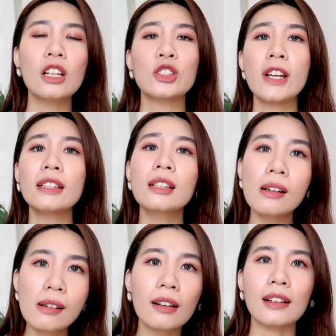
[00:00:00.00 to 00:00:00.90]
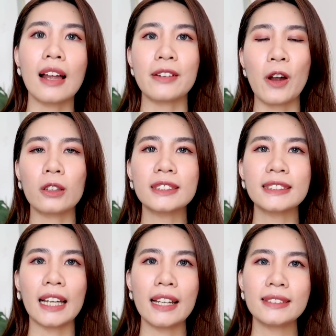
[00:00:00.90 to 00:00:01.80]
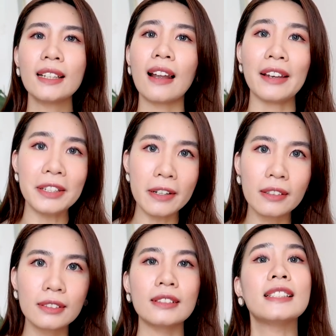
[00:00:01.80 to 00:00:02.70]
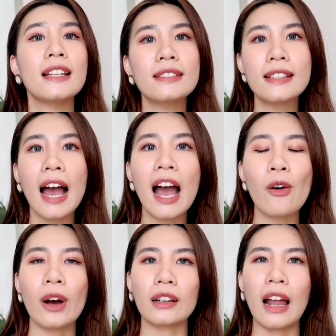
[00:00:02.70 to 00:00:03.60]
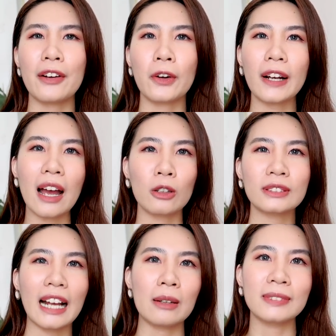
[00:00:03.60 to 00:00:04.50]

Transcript: cho nên thường là nó sẽ rất là nhờn ở trên da hoặc là nó cảm